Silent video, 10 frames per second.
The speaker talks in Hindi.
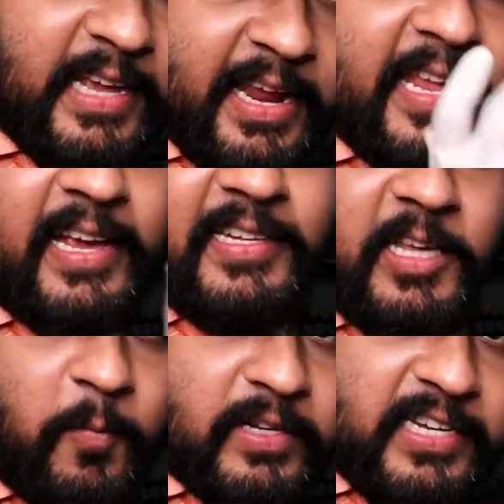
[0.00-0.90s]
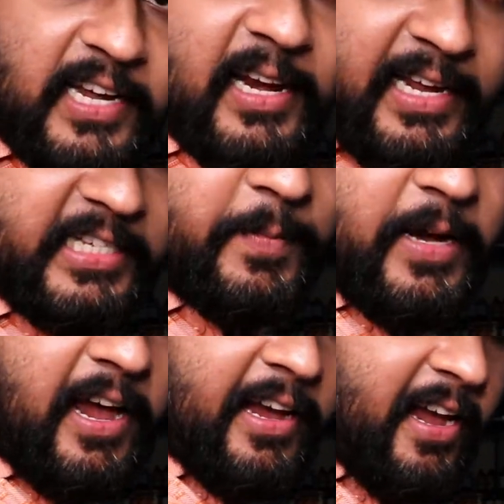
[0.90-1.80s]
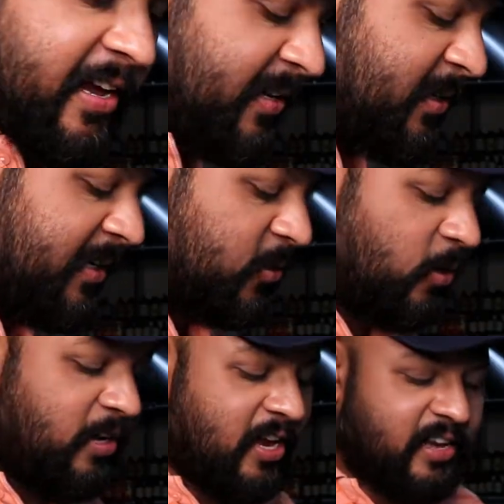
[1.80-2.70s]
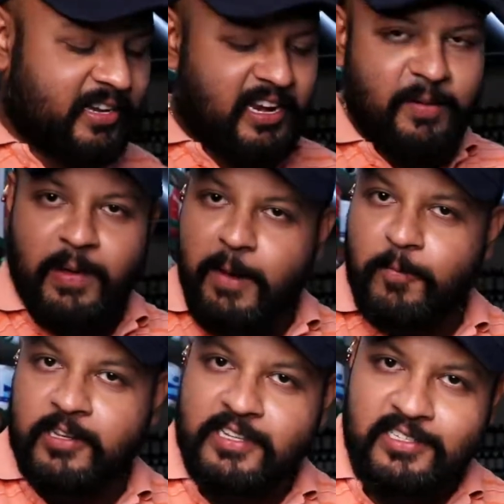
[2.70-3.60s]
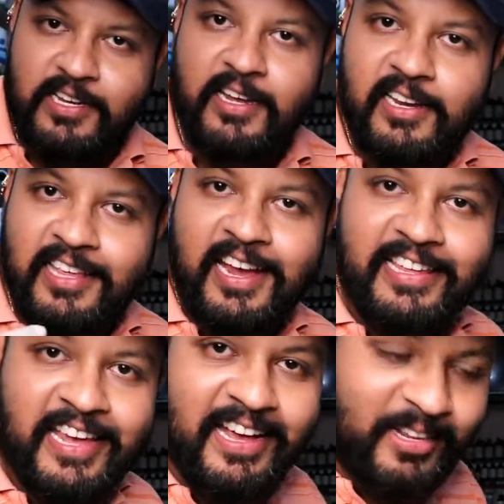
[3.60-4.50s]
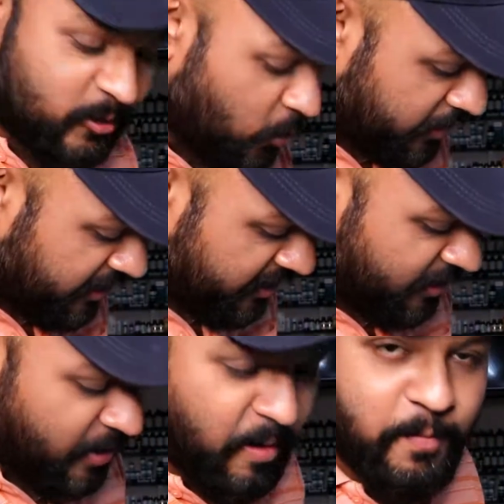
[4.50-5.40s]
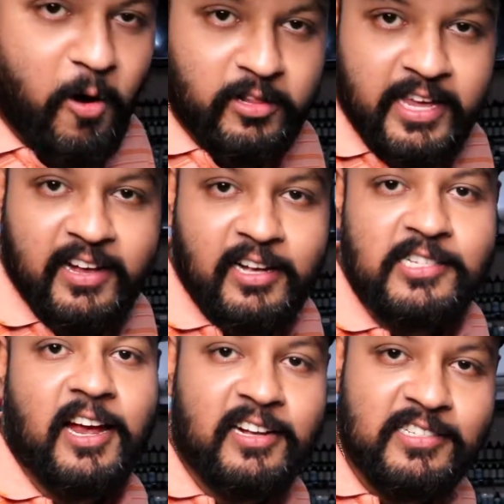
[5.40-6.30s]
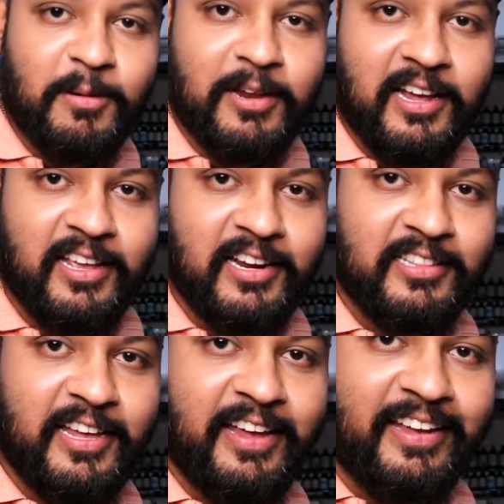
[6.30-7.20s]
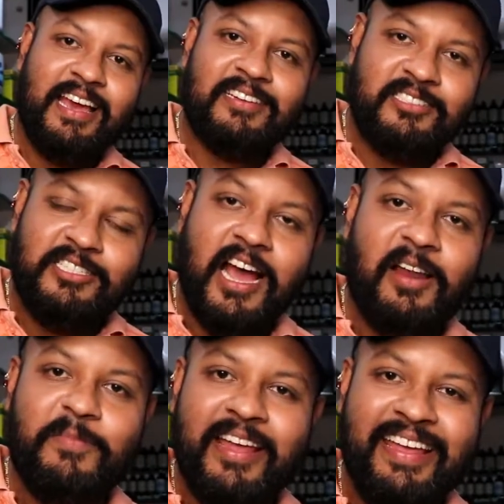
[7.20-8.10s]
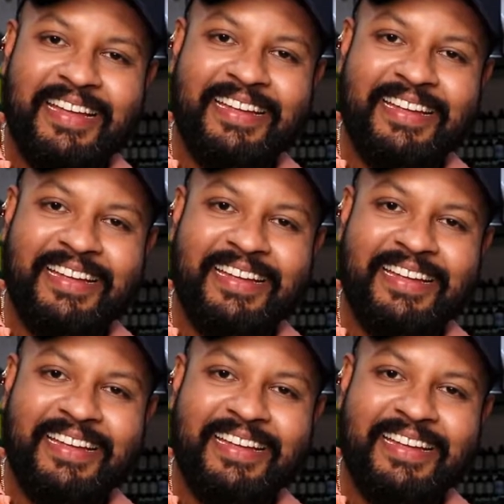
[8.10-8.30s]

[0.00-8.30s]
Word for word: ऐसा नहीं है कि इसके ऊपर स्टिकर नहीं चिपकाया गया है इसको टर्न करने पे आपको इसका स्टिकर दिखाई देगा जो कि बहुत ही कच्चा कच्चा बना के रख दिया यार जार में